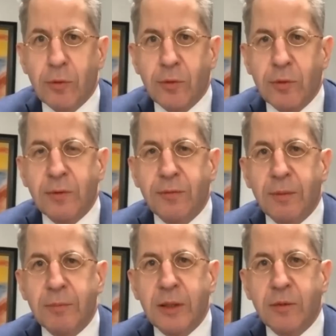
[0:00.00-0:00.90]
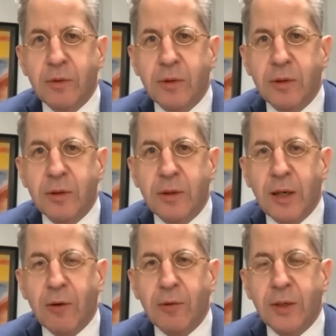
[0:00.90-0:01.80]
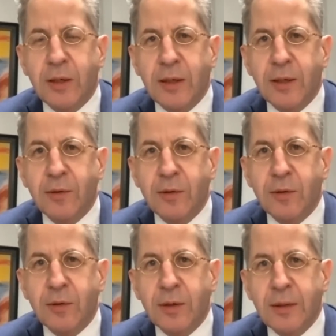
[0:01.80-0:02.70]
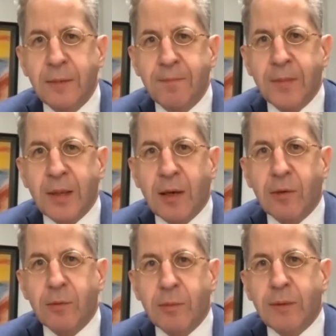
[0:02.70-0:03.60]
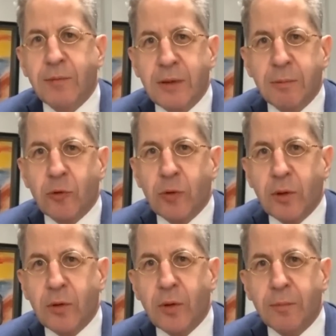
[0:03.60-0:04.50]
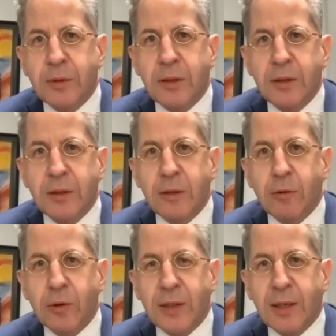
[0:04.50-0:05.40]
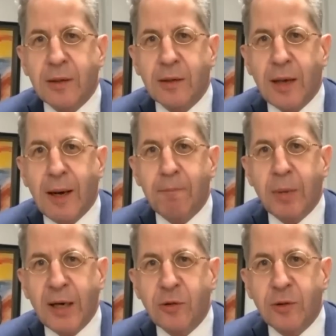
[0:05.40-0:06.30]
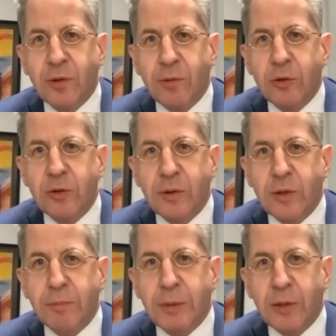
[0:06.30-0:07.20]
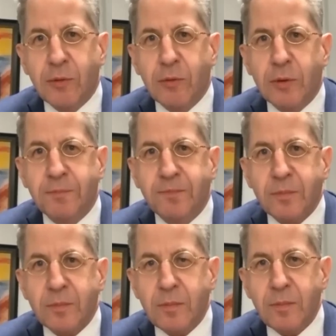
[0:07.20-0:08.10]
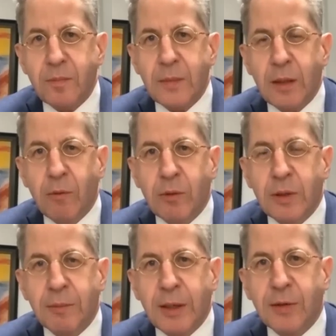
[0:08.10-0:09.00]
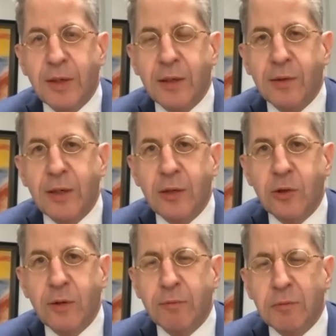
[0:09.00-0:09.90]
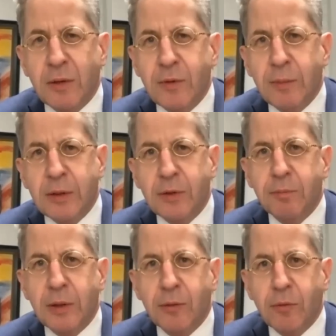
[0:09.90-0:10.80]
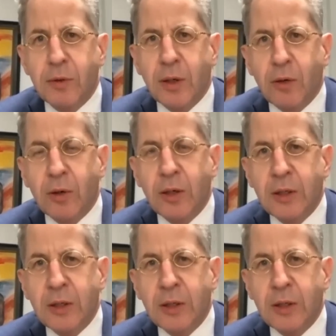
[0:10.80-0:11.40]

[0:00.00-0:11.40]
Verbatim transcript: so diffamiert und äh, ausgegrenzt ist. Also man will im Grunde genommen die, die Kontakte abbrechen zwischen dieser Person und dem Rest der Gesellschaft. Und da will man diese Personen auch